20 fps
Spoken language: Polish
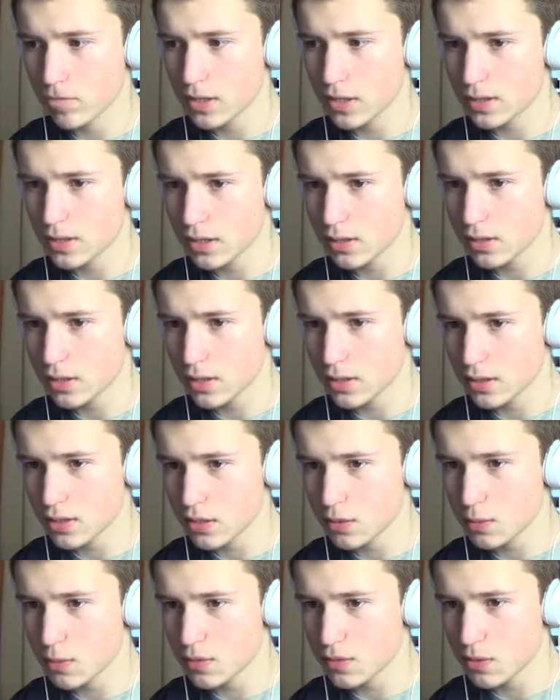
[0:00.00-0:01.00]
Niestety
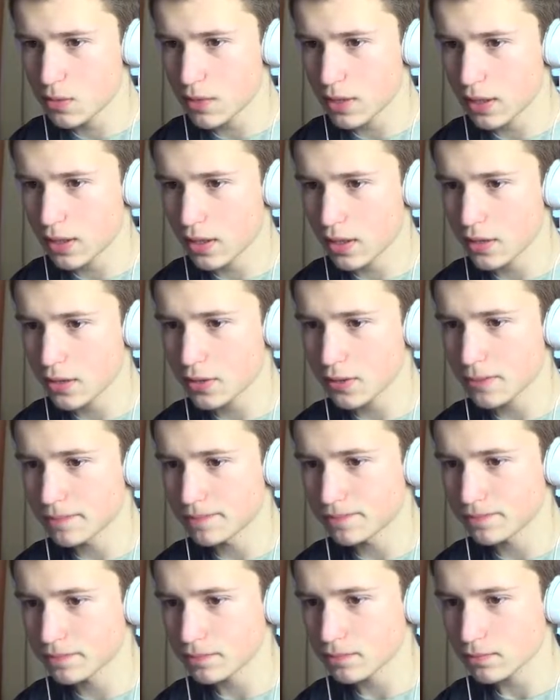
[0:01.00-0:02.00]
jesteśmy w zombiakach,
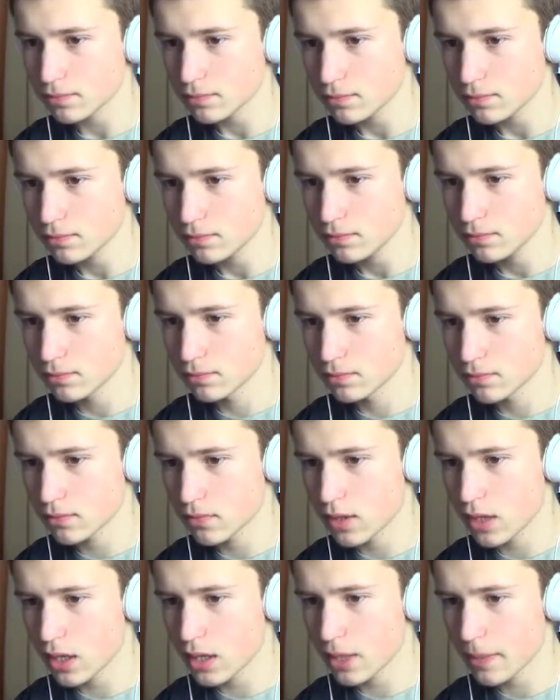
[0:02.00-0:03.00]

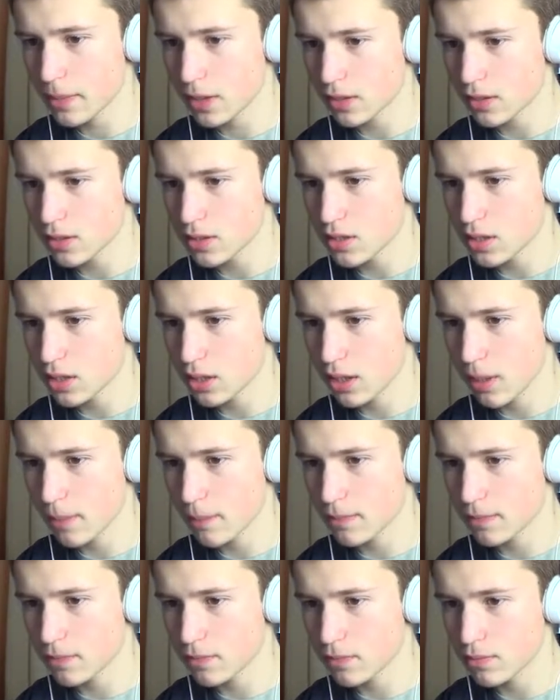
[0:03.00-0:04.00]
a ja praktycznie nie
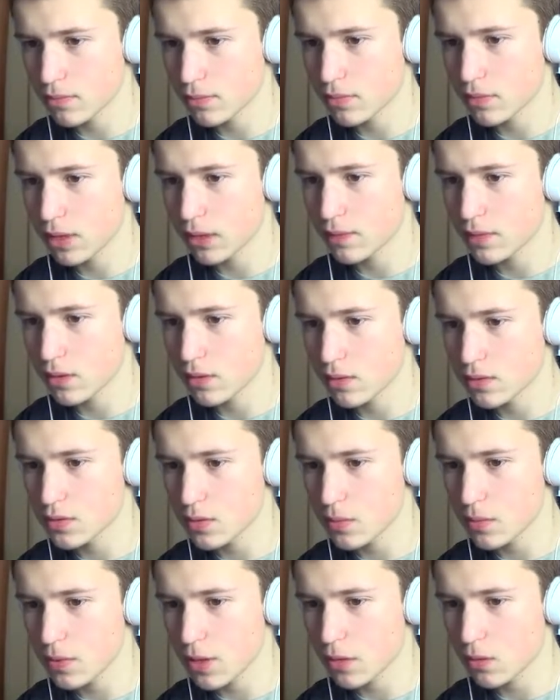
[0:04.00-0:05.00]
mam mm, tak wielu
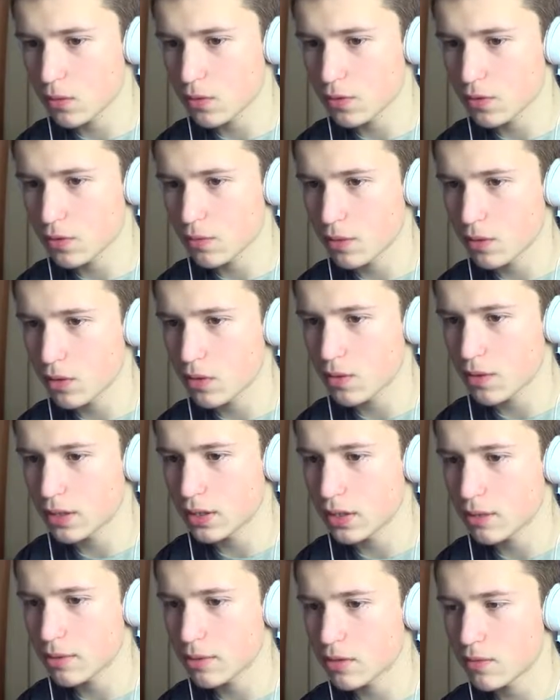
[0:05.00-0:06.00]
zombiaków
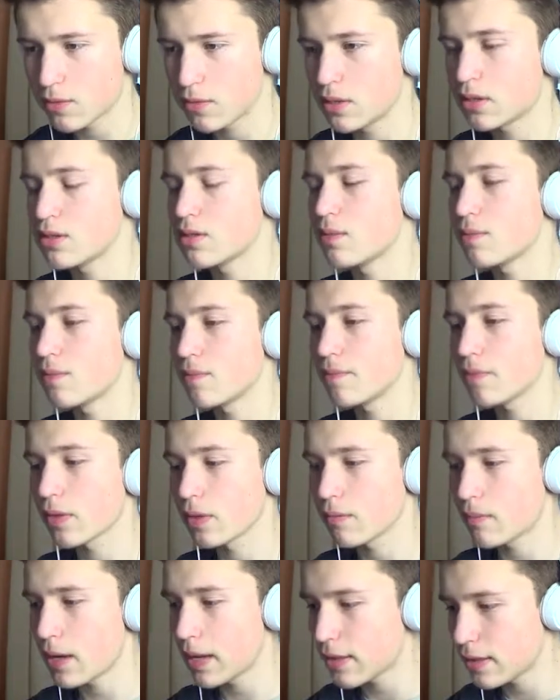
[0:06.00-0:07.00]
oblokowanych, więc, więc
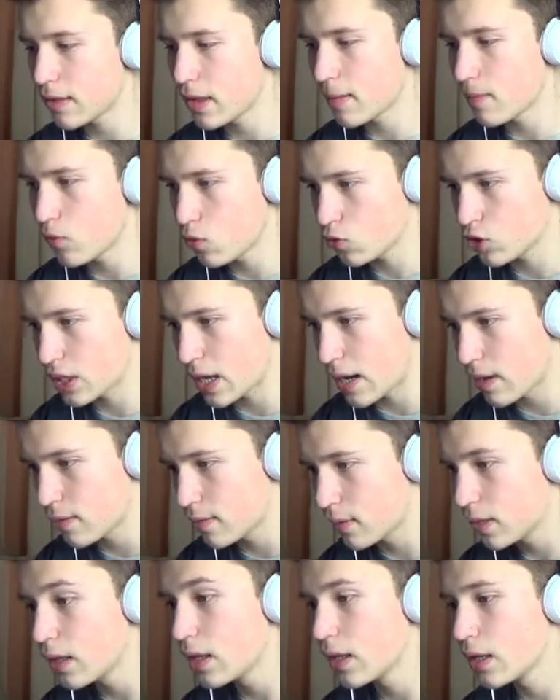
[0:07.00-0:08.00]
będę
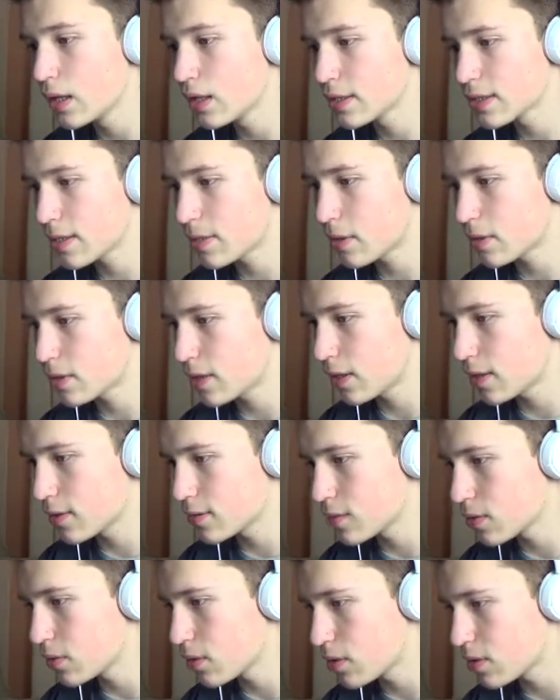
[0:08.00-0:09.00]
musiał zabrać tego,
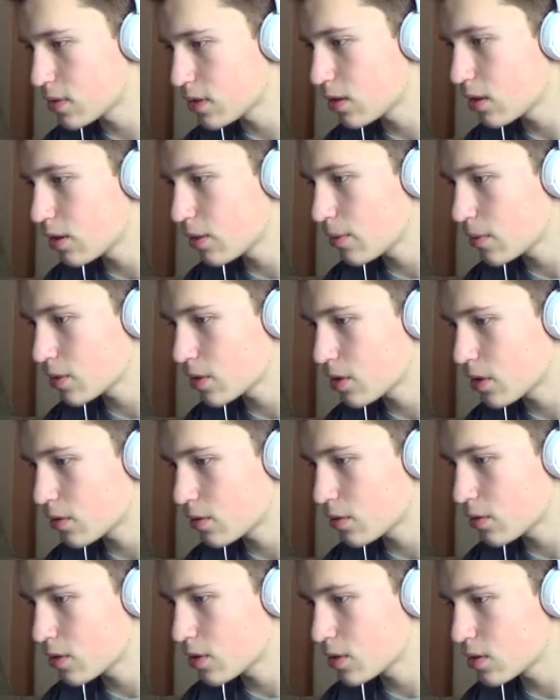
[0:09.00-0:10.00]
co tutaj zadaje obrażenia
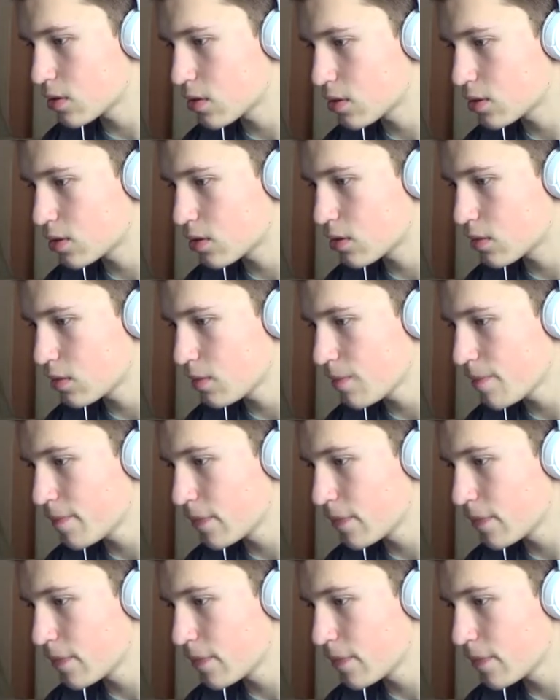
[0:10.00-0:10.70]
trucizny rośliną.